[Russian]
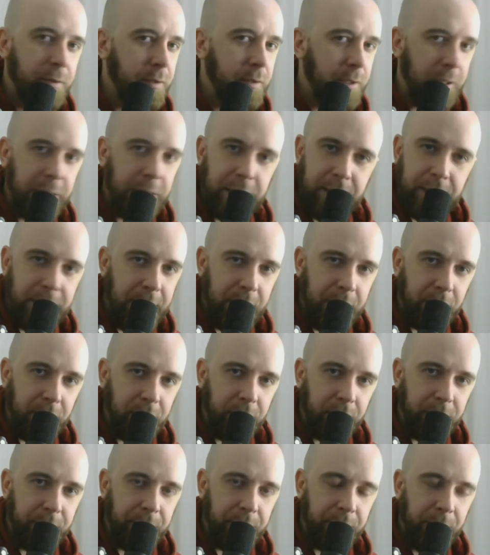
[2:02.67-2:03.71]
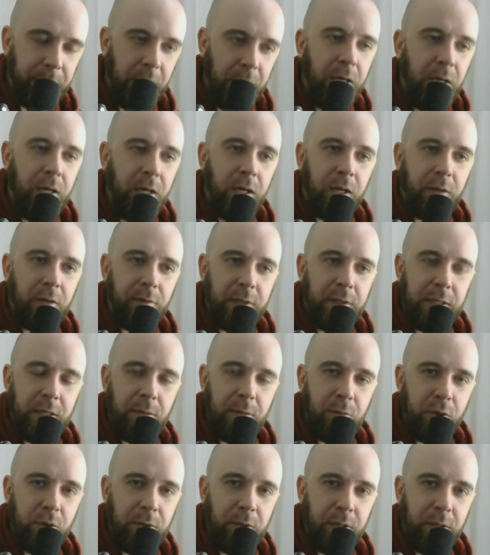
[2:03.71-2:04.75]
не ценит. И вы с
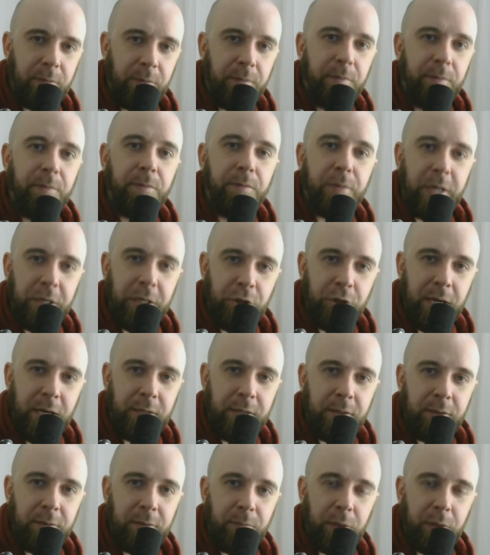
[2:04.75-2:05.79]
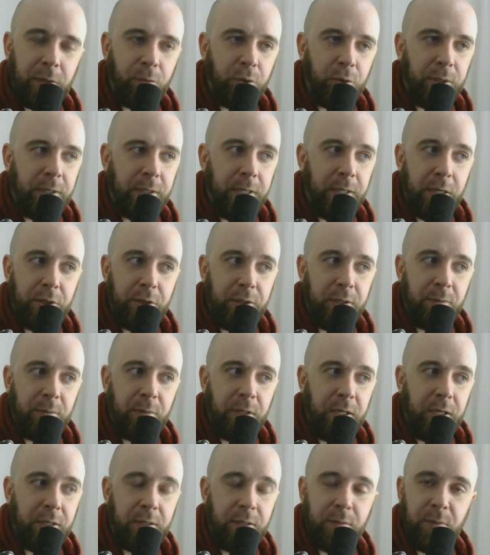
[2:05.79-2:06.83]
этим человеком прощаетесь, потому что дальше с ним
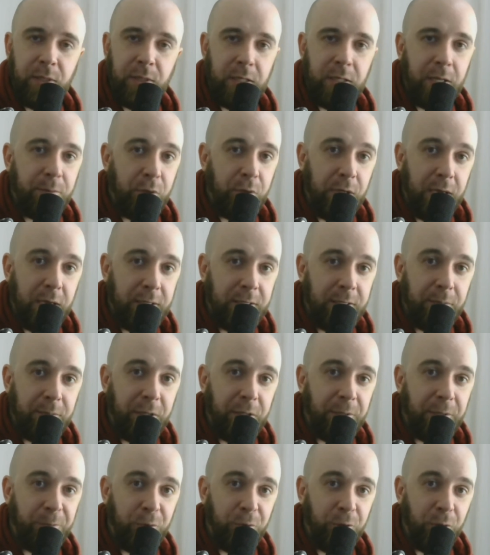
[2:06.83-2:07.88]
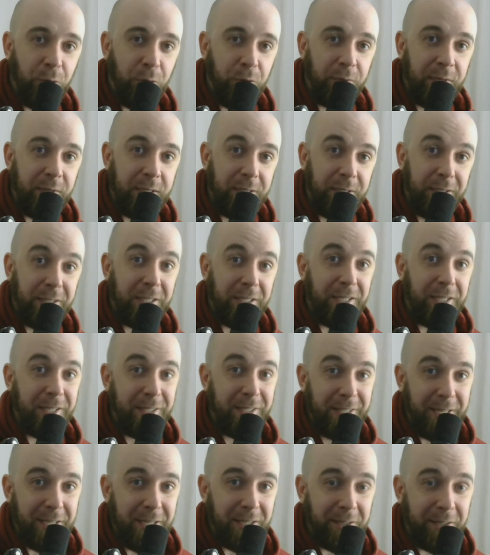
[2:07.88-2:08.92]
нет смысла общаться, потому что он вас не
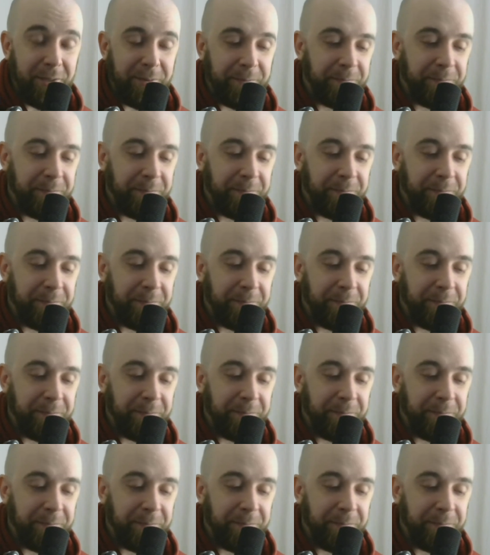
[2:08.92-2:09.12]
ценит.